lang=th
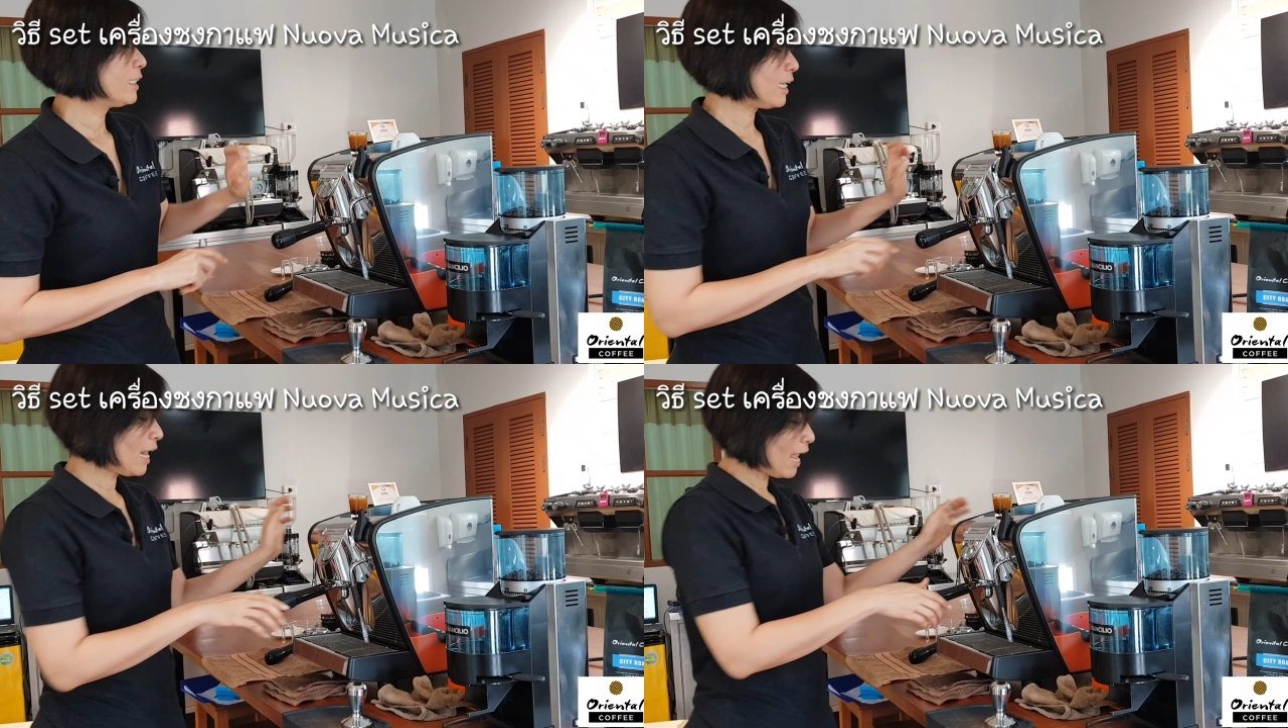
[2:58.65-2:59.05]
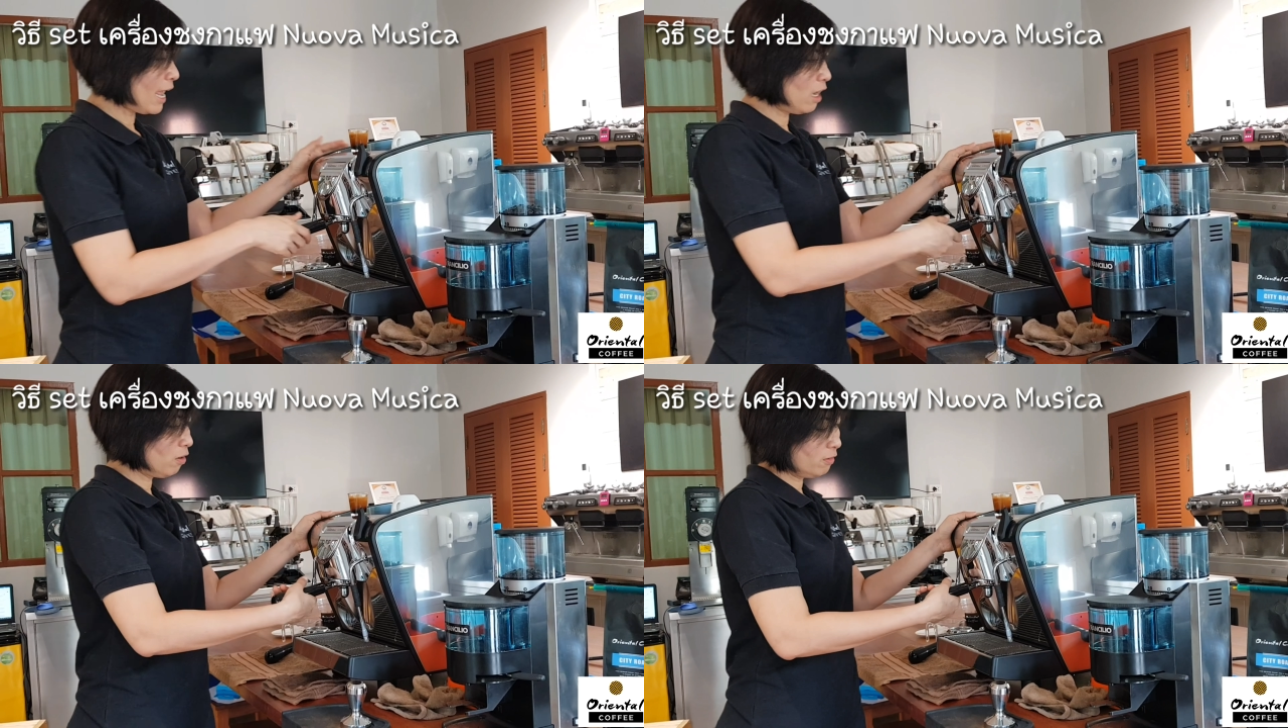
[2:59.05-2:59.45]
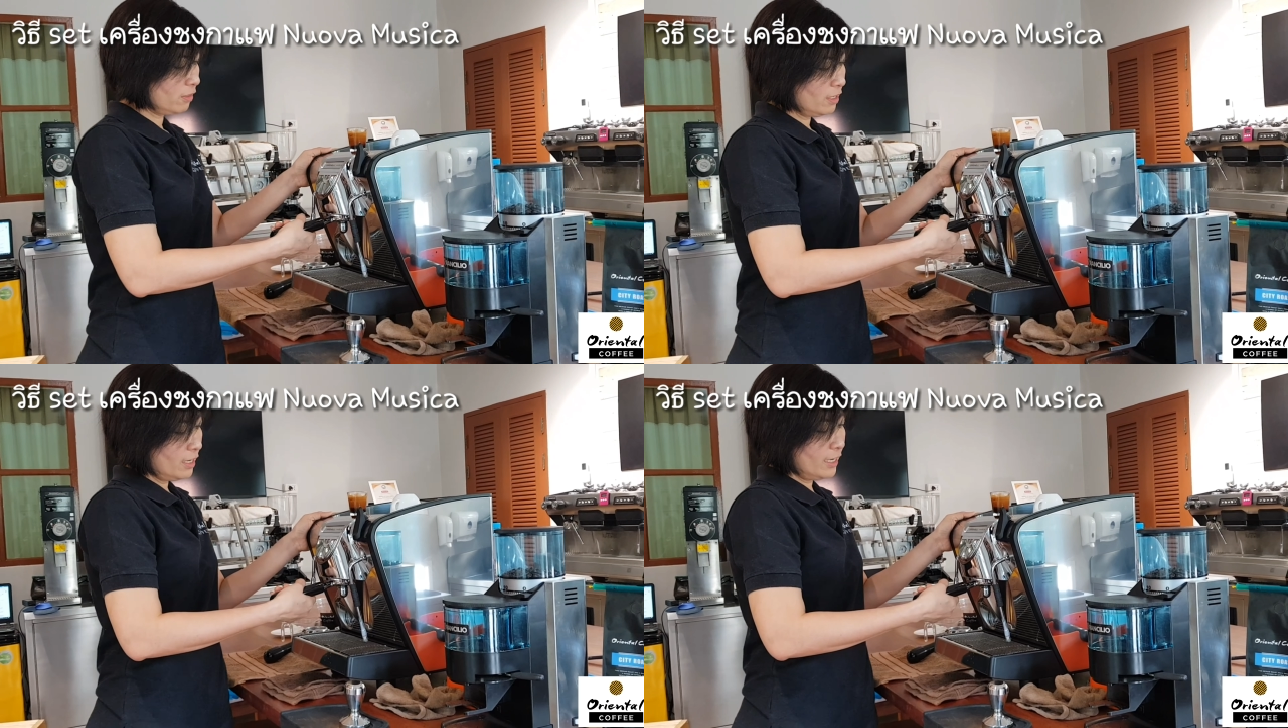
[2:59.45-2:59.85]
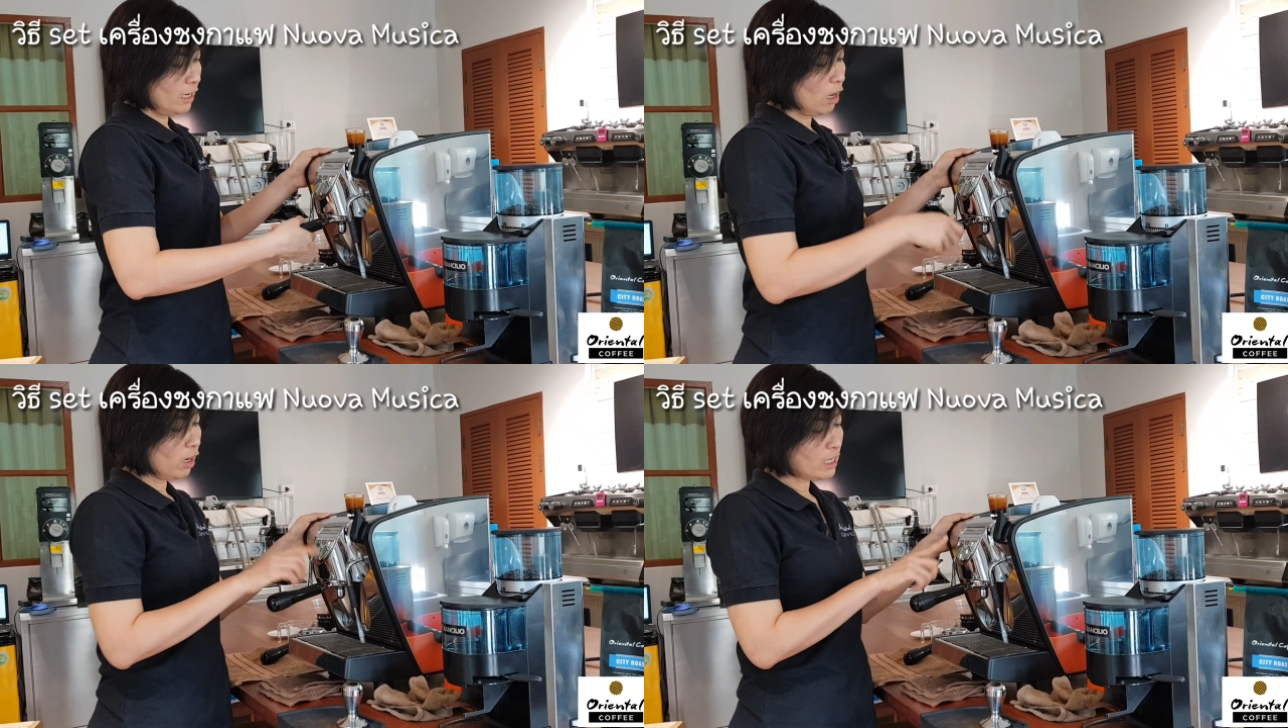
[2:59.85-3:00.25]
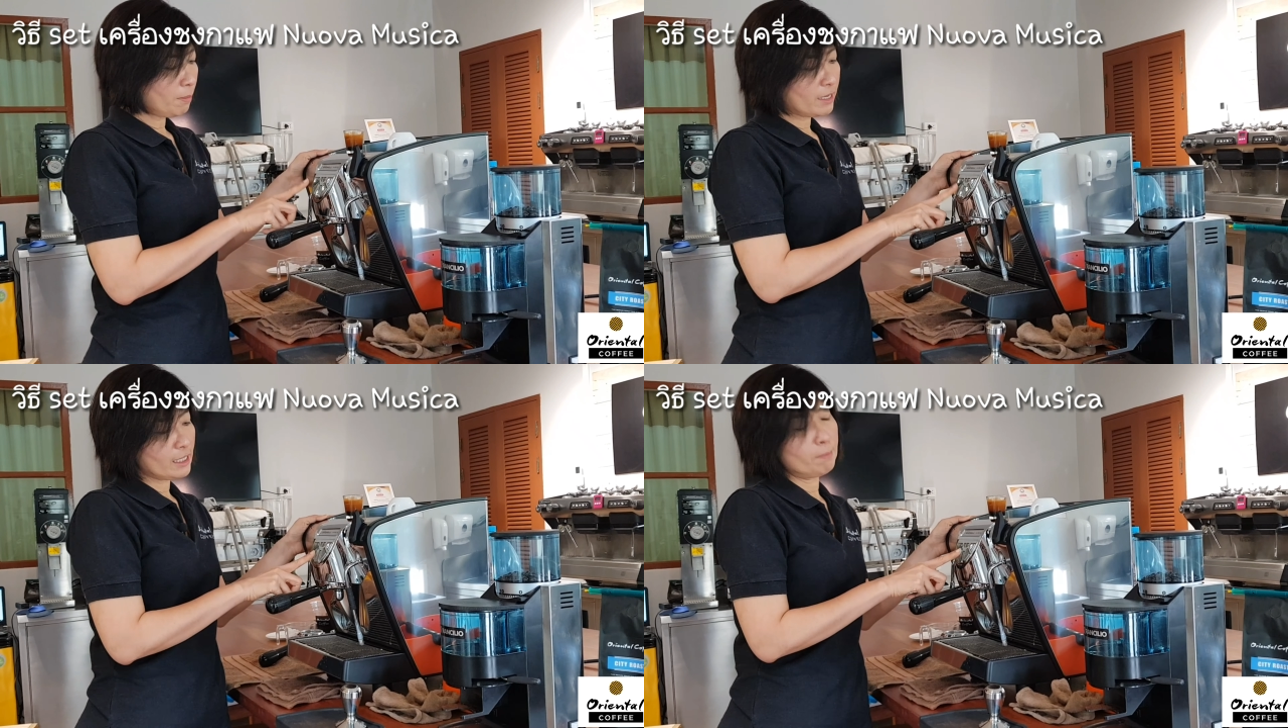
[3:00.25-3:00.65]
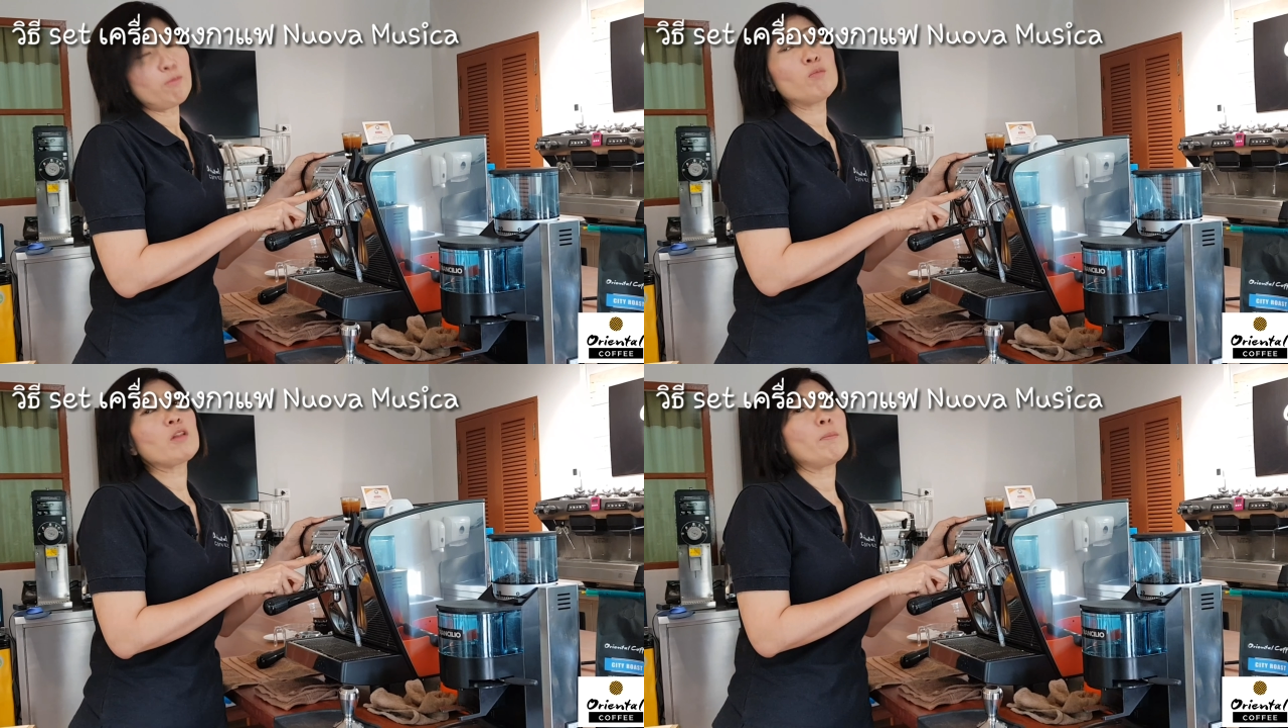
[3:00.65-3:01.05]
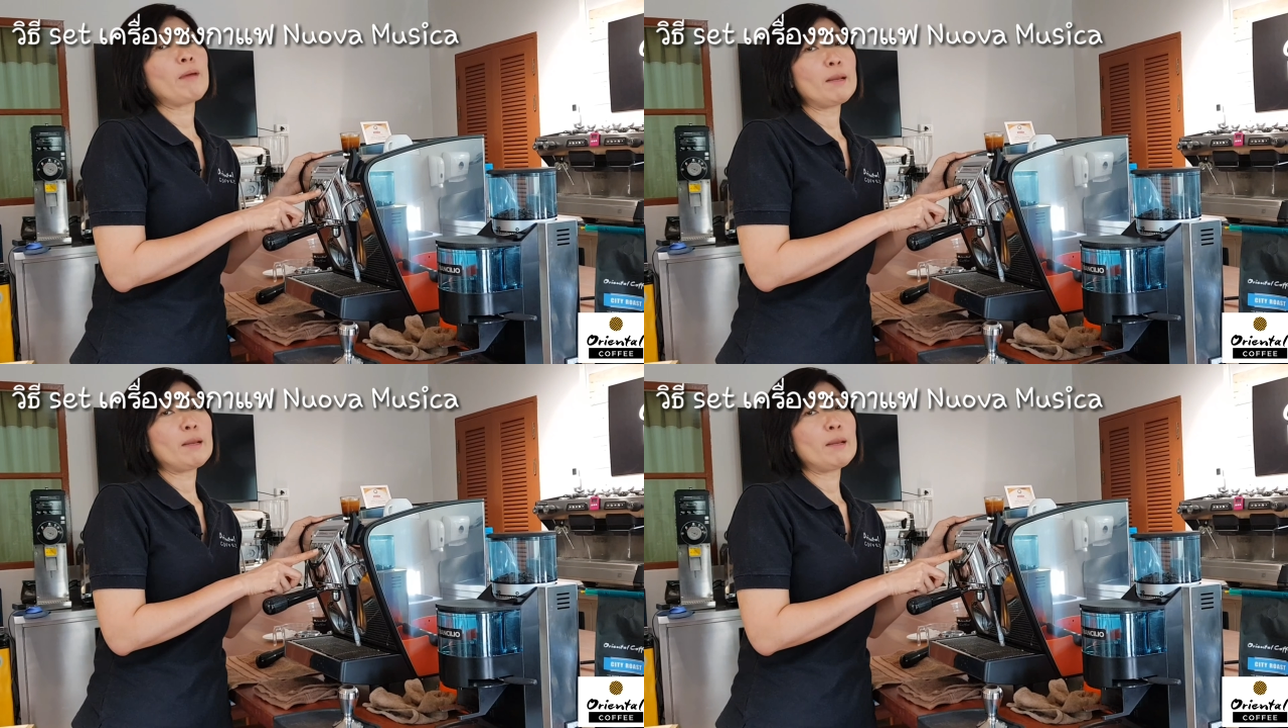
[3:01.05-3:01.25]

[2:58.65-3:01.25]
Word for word: เสร็จแล้วเดี๋ยวเราก็จะมาเซตปุ่มต่อไป